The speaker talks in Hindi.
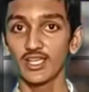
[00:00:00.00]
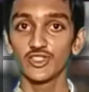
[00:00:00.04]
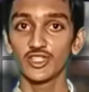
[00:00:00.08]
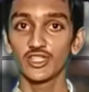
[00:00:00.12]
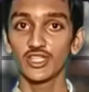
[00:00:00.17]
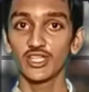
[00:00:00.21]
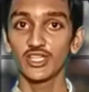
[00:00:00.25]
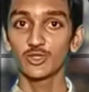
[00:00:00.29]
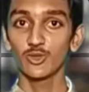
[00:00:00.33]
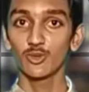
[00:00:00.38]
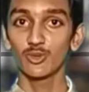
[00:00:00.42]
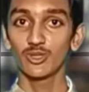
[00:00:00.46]

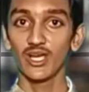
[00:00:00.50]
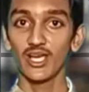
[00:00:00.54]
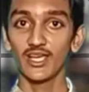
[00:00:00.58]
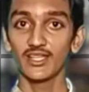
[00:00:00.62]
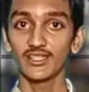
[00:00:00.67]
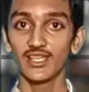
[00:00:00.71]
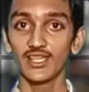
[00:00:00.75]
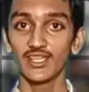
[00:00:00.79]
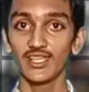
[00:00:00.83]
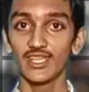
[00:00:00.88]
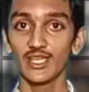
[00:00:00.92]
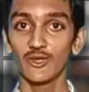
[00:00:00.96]
जितनी
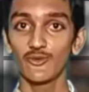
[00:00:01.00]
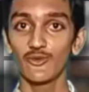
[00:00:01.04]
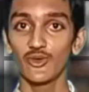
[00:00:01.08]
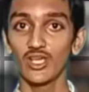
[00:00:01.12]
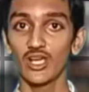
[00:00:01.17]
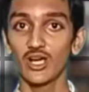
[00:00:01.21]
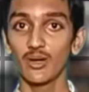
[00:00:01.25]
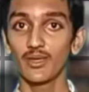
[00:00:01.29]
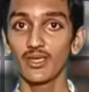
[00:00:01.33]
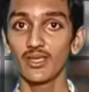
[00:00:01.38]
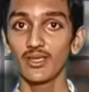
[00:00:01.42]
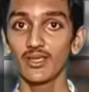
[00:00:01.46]
सुविधाएं देंगे वे
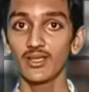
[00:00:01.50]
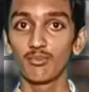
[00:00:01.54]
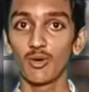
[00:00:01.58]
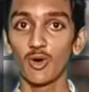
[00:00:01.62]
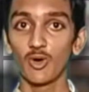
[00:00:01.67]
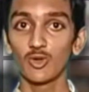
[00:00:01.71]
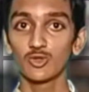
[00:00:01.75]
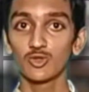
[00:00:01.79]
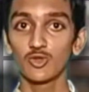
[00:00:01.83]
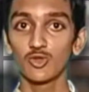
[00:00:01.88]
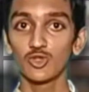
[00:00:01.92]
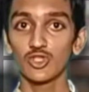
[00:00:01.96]
हमें
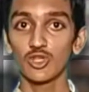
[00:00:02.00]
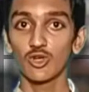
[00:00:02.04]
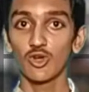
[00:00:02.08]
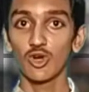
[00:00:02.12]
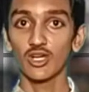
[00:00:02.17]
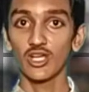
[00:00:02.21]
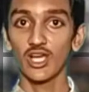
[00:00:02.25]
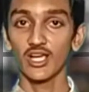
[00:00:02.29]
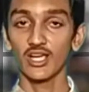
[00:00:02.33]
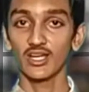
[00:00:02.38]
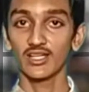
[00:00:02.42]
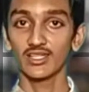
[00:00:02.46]
बहुत कुछ लौटा